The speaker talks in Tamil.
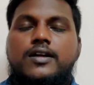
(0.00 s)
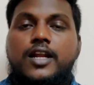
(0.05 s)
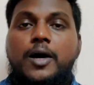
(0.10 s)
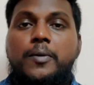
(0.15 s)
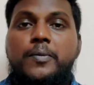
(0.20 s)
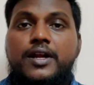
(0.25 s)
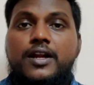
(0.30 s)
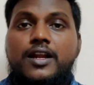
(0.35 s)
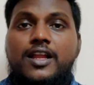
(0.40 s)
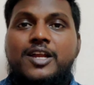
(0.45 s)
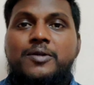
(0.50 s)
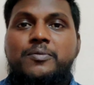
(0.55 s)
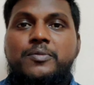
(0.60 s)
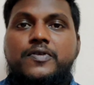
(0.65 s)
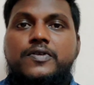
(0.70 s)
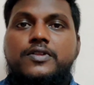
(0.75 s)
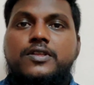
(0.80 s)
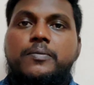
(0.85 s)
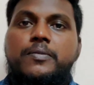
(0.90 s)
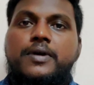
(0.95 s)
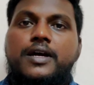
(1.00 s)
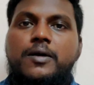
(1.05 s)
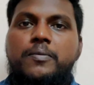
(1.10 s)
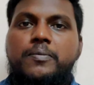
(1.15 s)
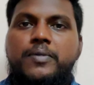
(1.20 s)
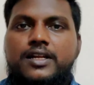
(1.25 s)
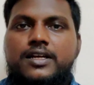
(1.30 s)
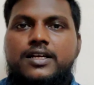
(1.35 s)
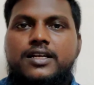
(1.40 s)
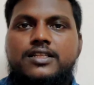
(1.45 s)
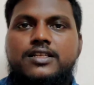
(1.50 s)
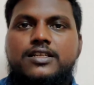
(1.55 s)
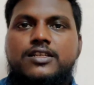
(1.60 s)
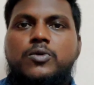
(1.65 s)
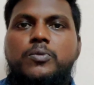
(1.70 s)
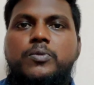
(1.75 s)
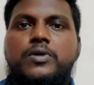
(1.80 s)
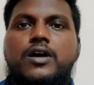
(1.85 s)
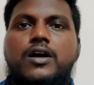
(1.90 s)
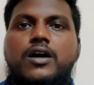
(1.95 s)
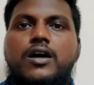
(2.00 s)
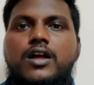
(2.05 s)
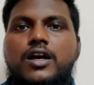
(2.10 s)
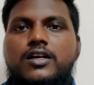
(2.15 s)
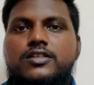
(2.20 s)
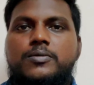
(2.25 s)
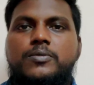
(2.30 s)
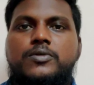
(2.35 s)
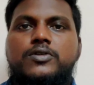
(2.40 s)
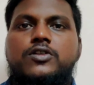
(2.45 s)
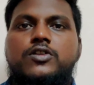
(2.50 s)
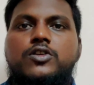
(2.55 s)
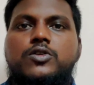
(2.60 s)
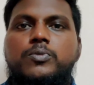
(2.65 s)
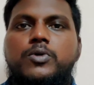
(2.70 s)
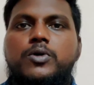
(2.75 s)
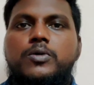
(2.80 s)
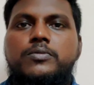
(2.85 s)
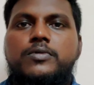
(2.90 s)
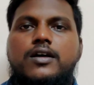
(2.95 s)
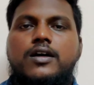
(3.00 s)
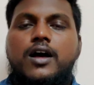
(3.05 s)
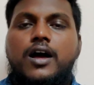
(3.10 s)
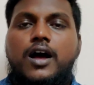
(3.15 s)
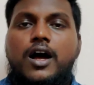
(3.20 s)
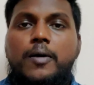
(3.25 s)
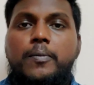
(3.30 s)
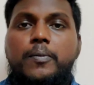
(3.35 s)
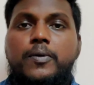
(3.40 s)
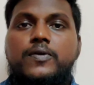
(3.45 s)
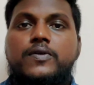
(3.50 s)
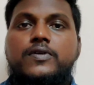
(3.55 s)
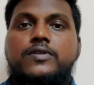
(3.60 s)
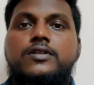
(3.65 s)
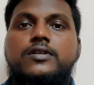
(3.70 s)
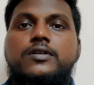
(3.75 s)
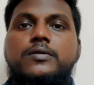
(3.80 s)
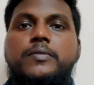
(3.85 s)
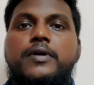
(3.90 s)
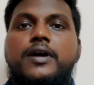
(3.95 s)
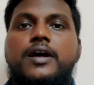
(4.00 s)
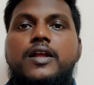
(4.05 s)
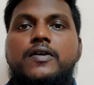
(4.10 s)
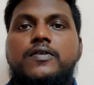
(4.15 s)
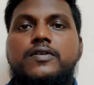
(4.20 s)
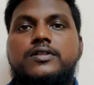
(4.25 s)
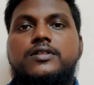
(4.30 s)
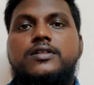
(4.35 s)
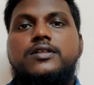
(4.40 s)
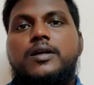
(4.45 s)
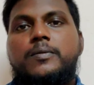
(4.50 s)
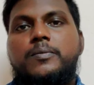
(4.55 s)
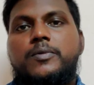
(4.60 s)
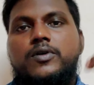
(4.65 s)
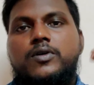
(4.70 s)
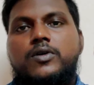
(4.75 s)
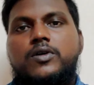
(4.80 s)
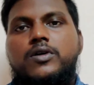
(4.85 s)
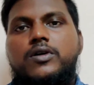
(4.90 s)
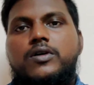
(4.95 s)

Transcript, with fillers: நாம் எல்லாருமே வந்து மேலே பார்க்கறதுக்கு ரொம்ப நாள் ஆசைப்பட்டுட்டு இருப்போம் அப்புறம் வந்து மேலே வந்து நம்ம